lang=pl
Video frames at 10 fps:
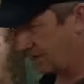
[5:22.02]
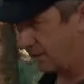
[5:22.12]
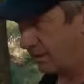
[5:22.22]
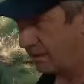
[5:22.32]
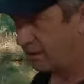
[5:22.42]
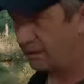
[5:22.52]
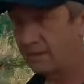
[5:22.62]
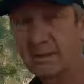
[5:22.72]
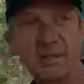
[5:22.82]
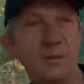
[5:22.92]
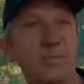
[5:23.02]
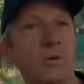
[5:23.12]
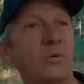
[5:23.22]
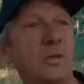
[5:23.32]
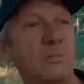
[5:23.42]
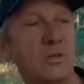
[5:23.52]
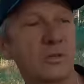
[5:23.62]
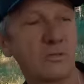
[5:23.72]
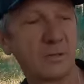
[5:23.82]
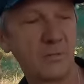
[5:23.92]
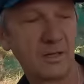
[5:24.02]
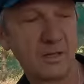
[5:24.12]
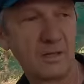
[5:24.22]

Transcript: i na polu namiotowym